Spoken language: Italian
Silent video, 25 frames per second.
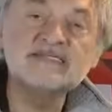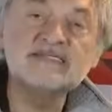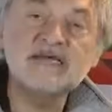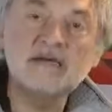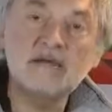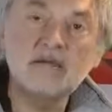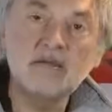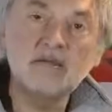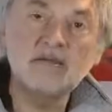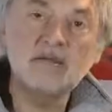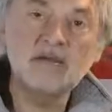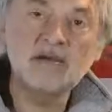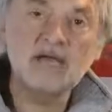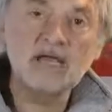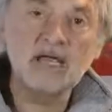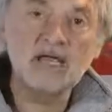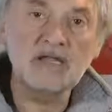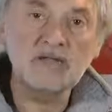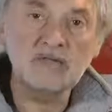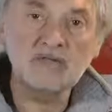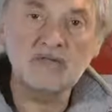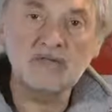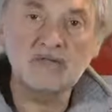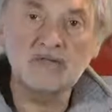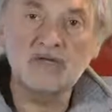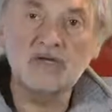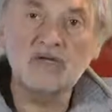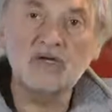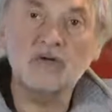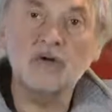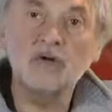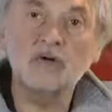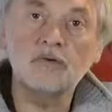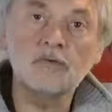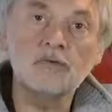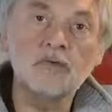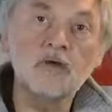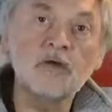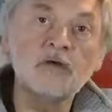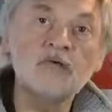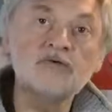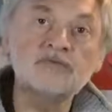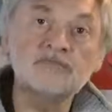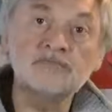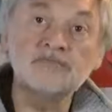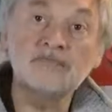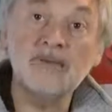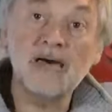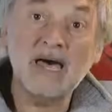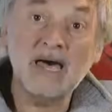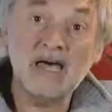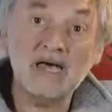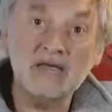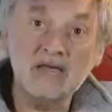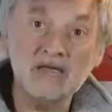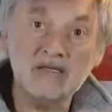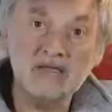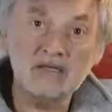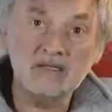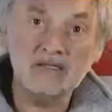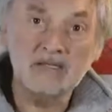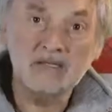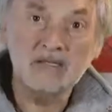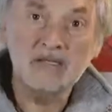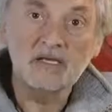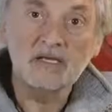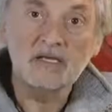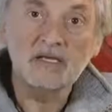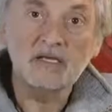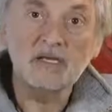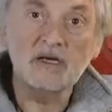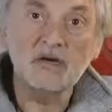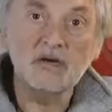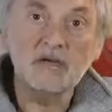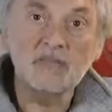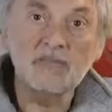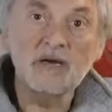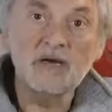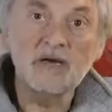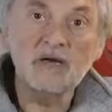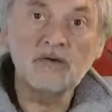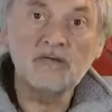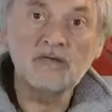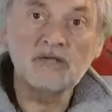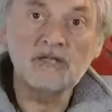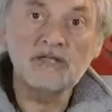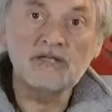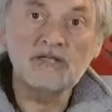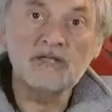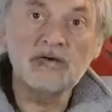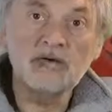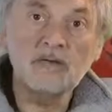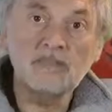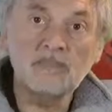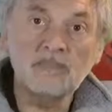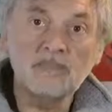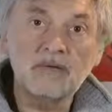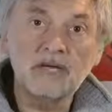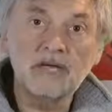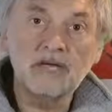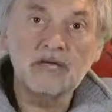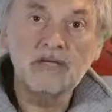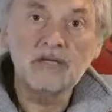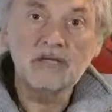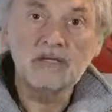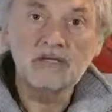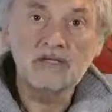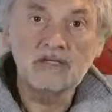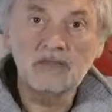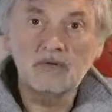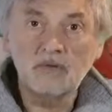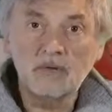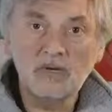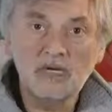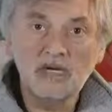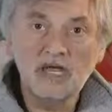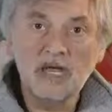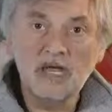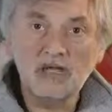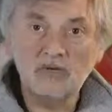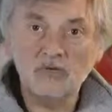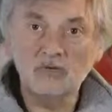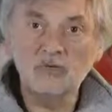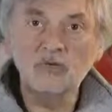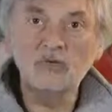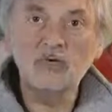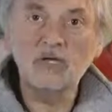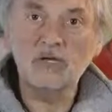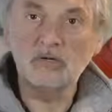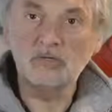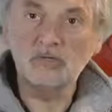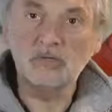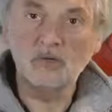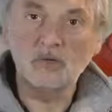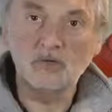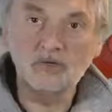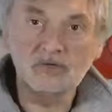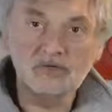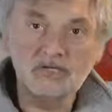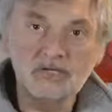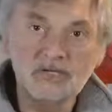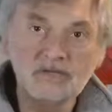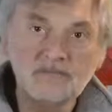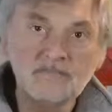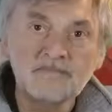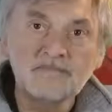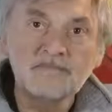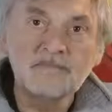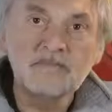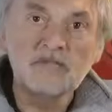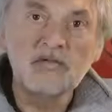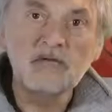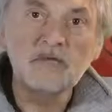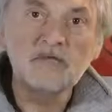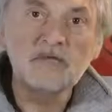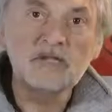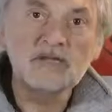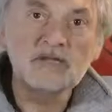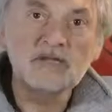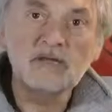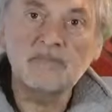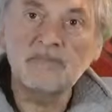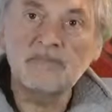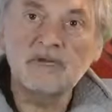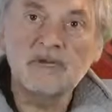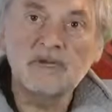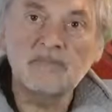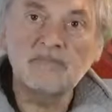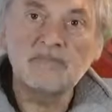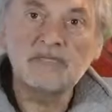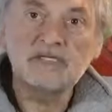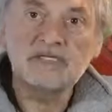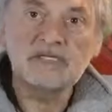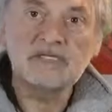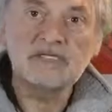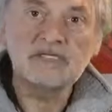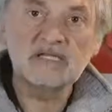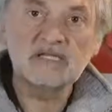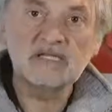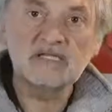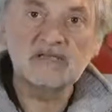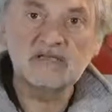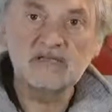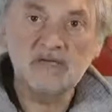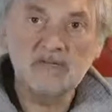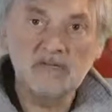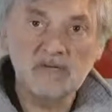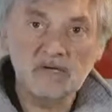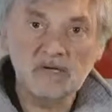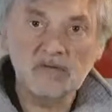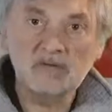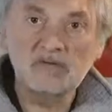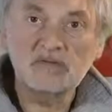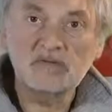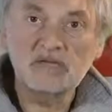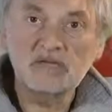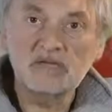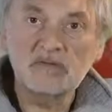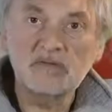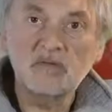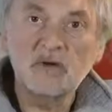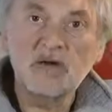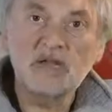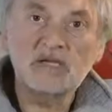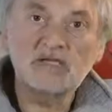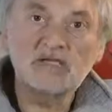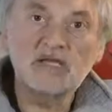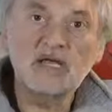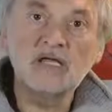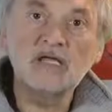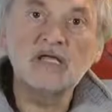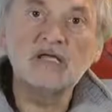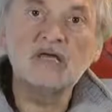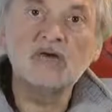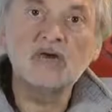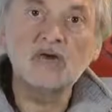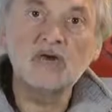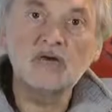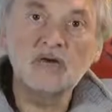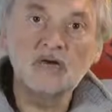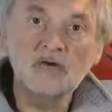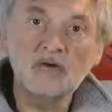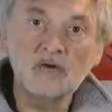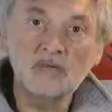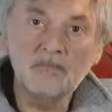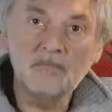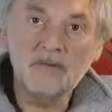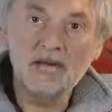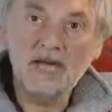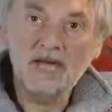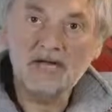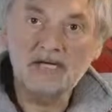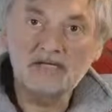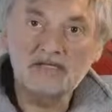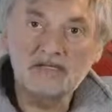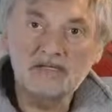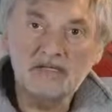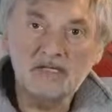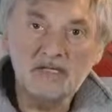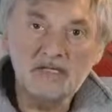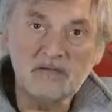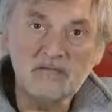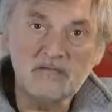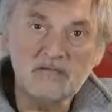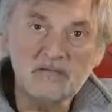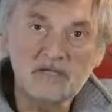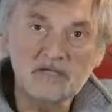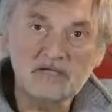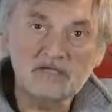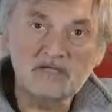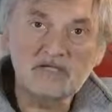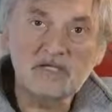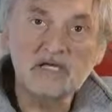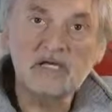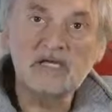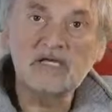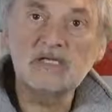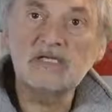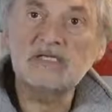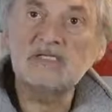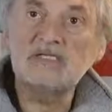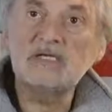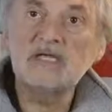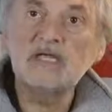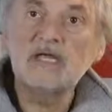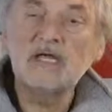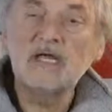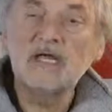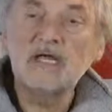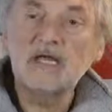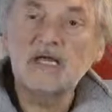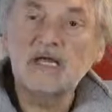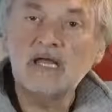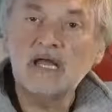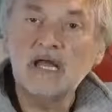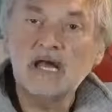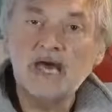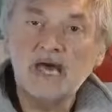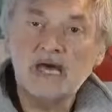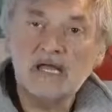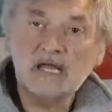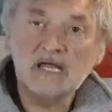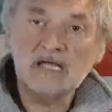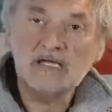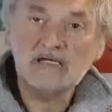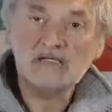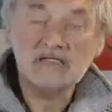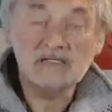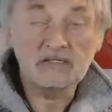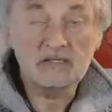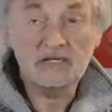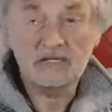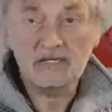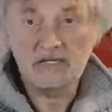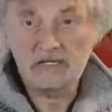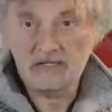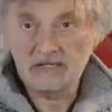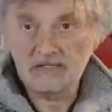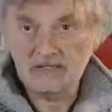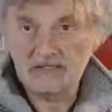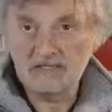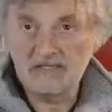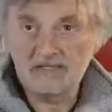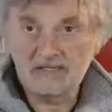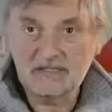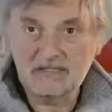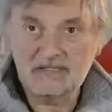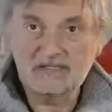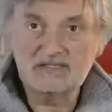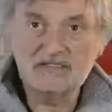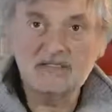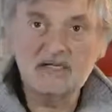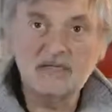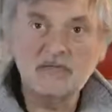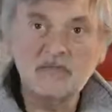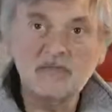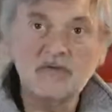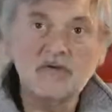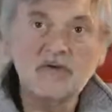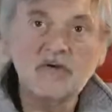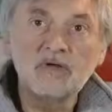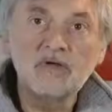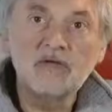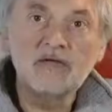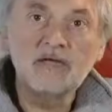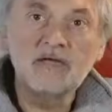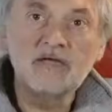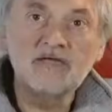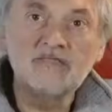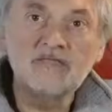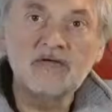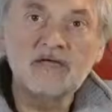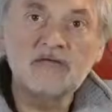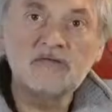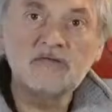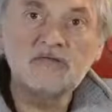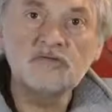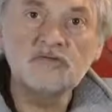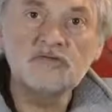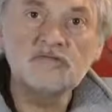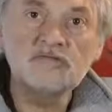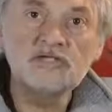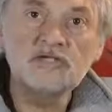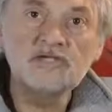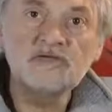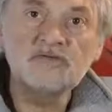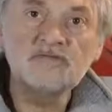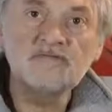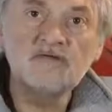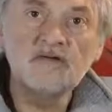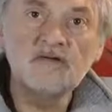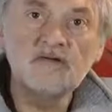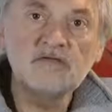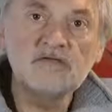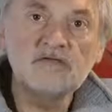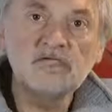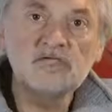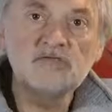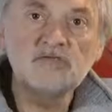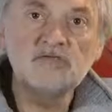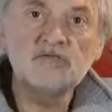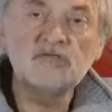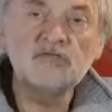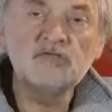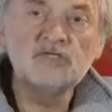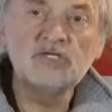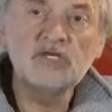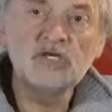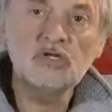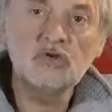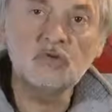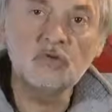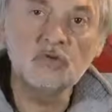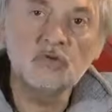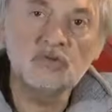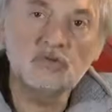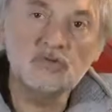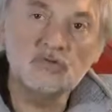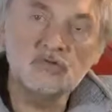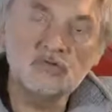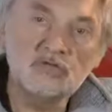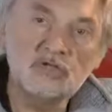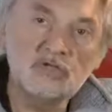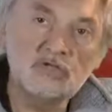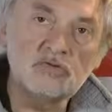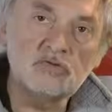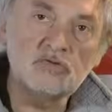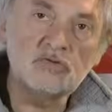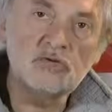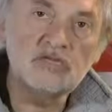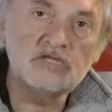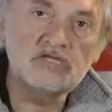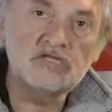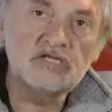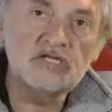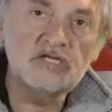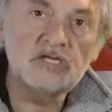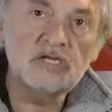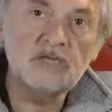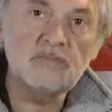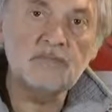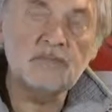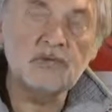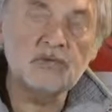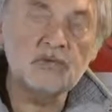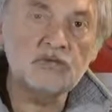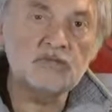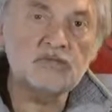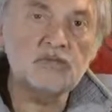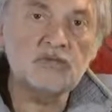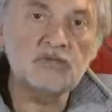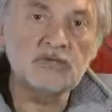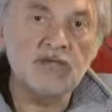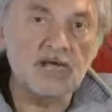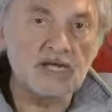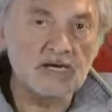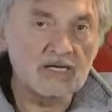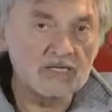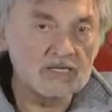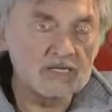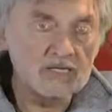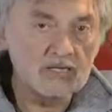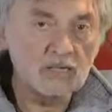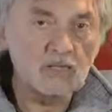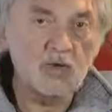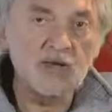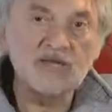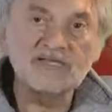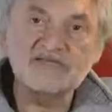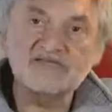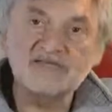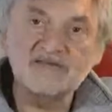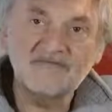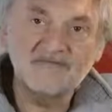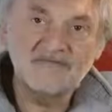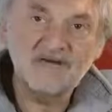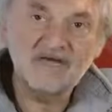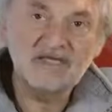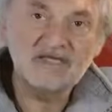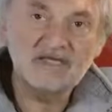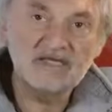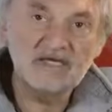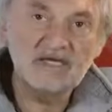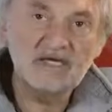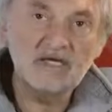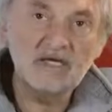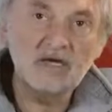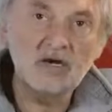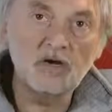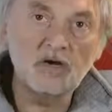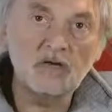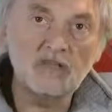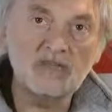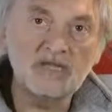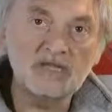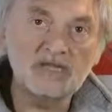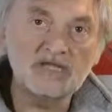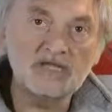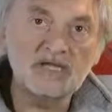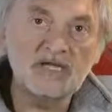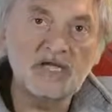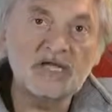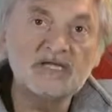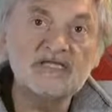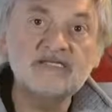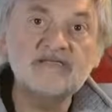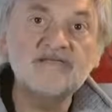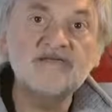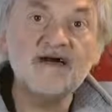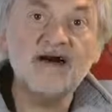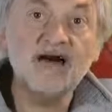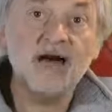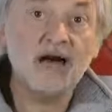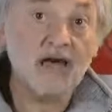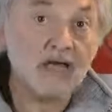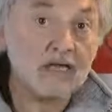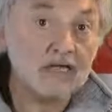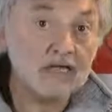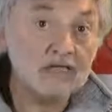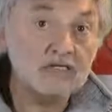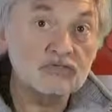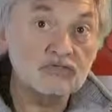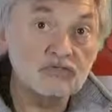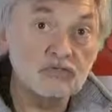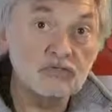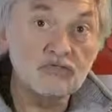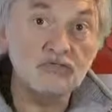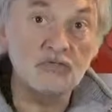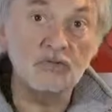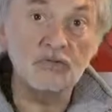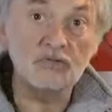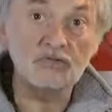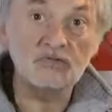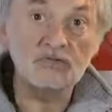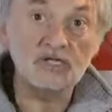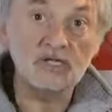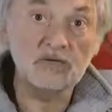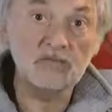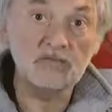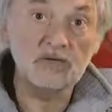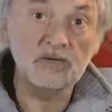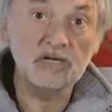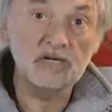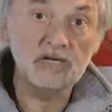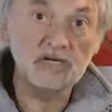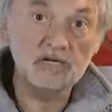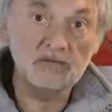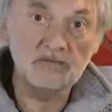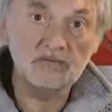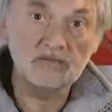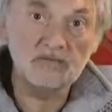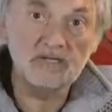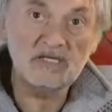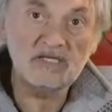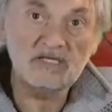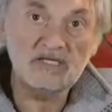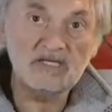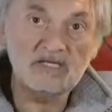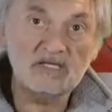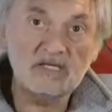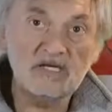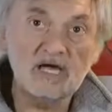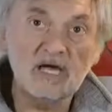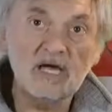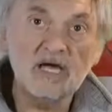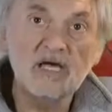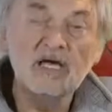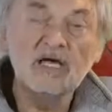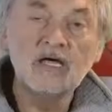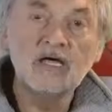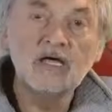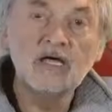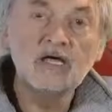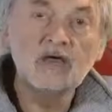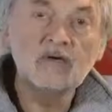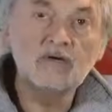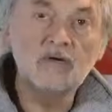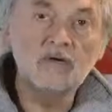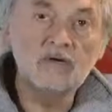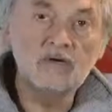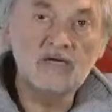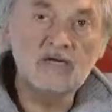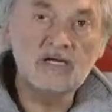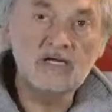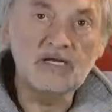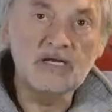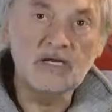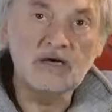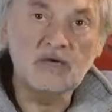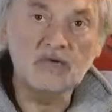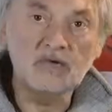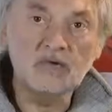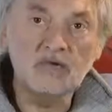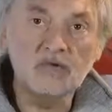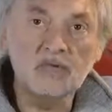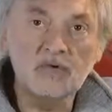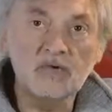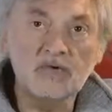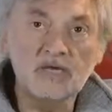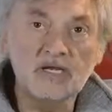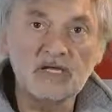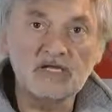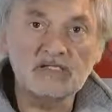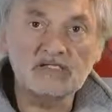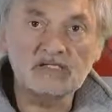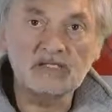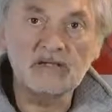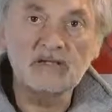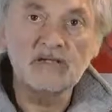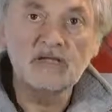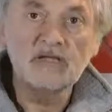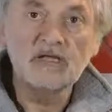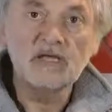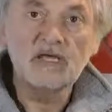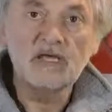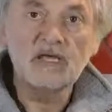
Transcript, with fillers: Stiamo parlando di Cormons Bike, che ormai è una tappa di quelle a due ruote, è una tappa rappresentativa per quanto riguarda il Collio Bike Team, che la gara, la, diciamo, l'evento si svolge su un circuito di due giri per un totale di quasi 20 km e si va anche sul Monte Quarin, mitica collina cormonese.